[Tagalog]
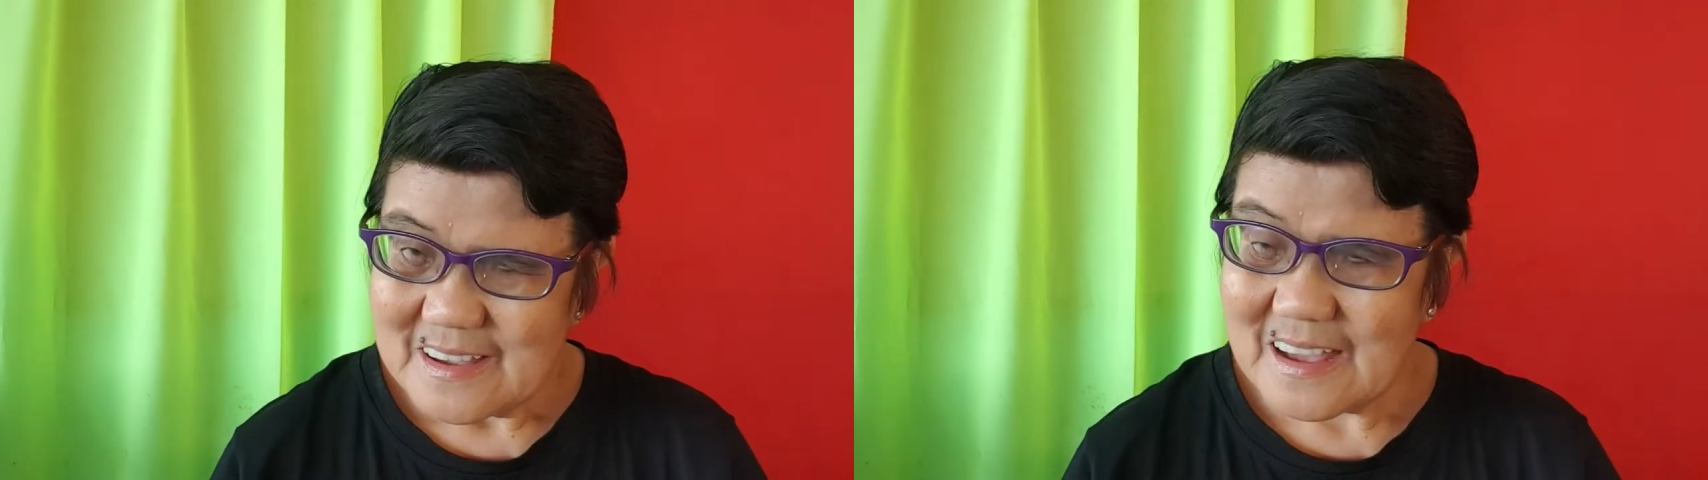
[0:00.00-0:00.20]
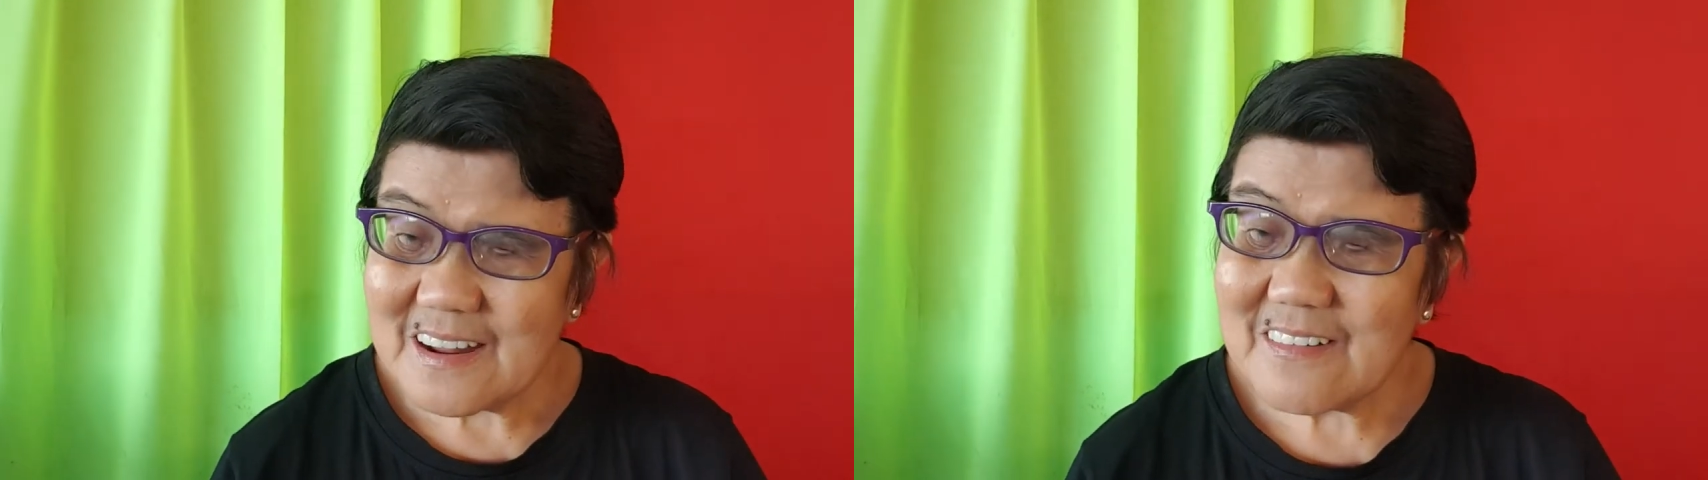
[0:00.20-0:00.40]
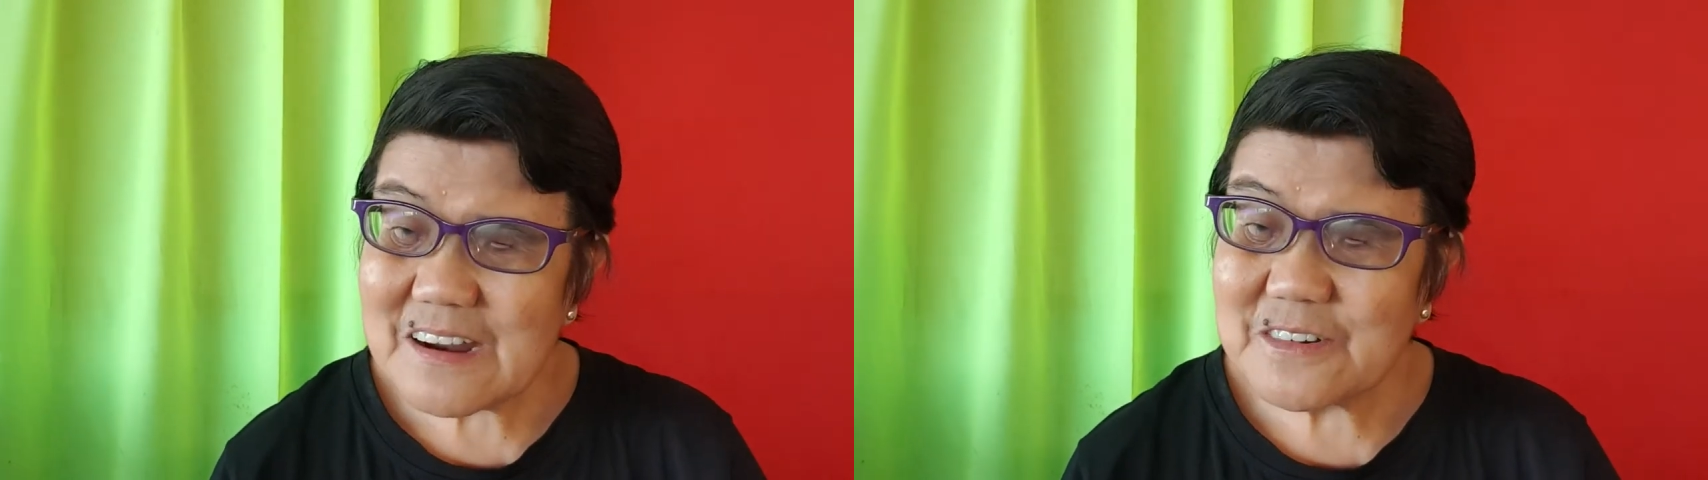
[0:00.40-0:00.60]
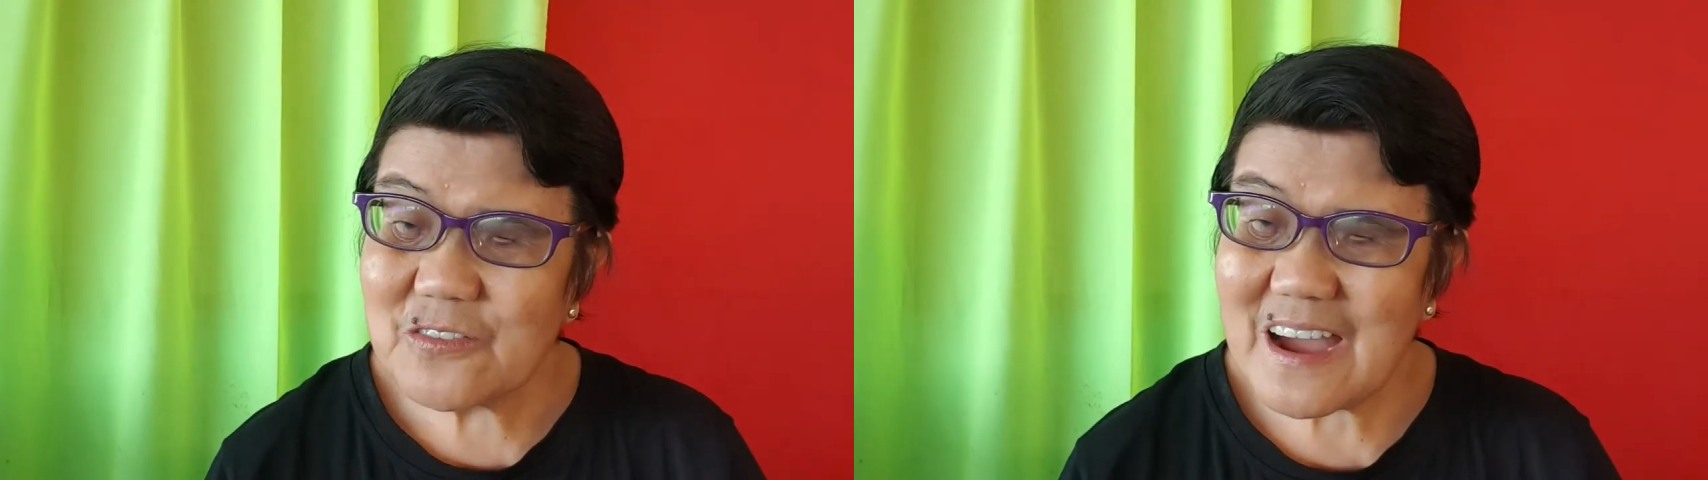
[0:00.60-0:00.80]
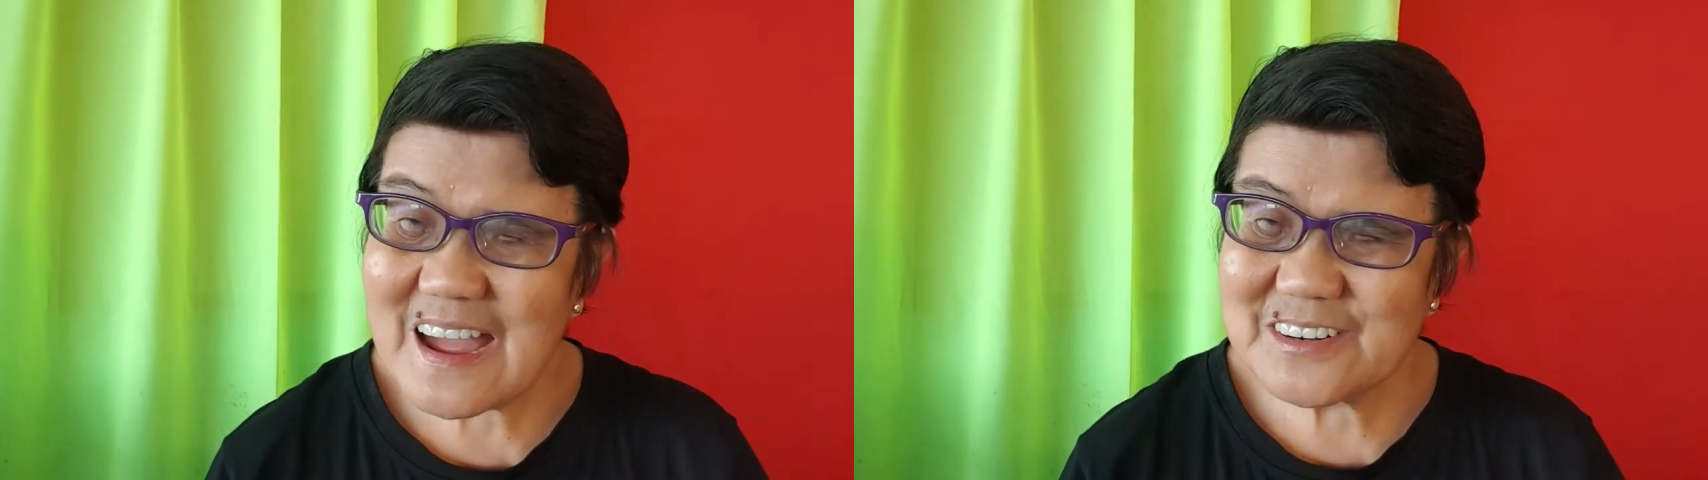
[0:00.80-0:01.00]
Hello
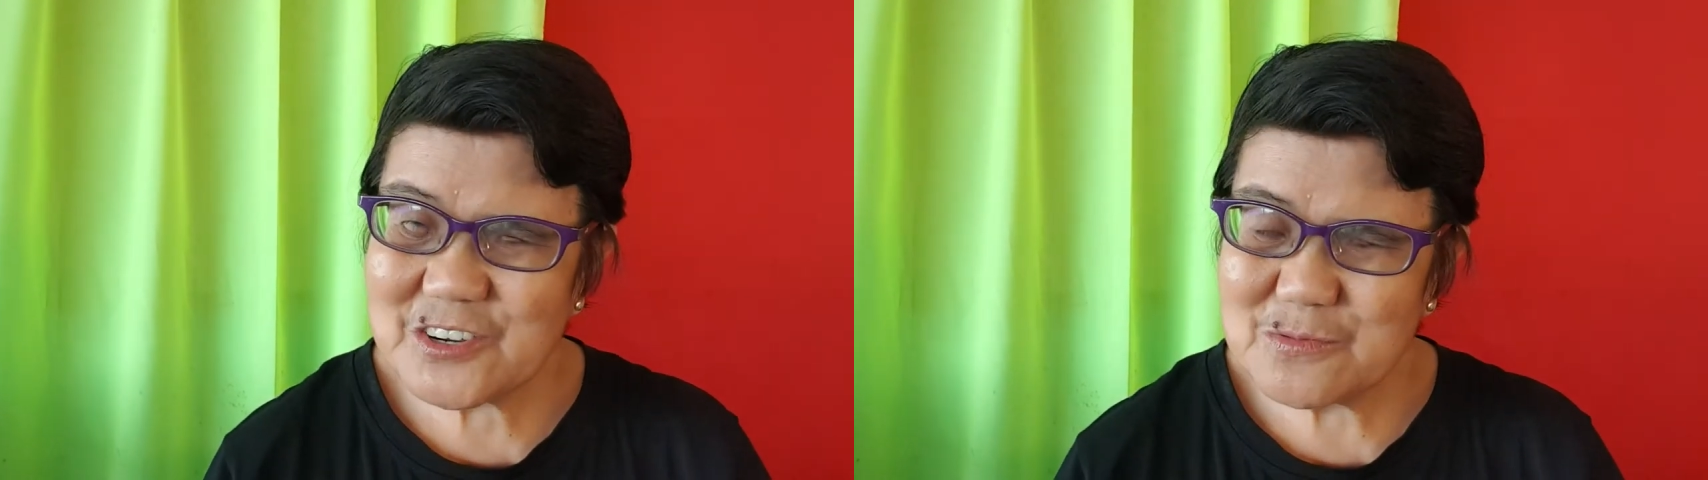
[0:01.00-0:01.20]
everyone,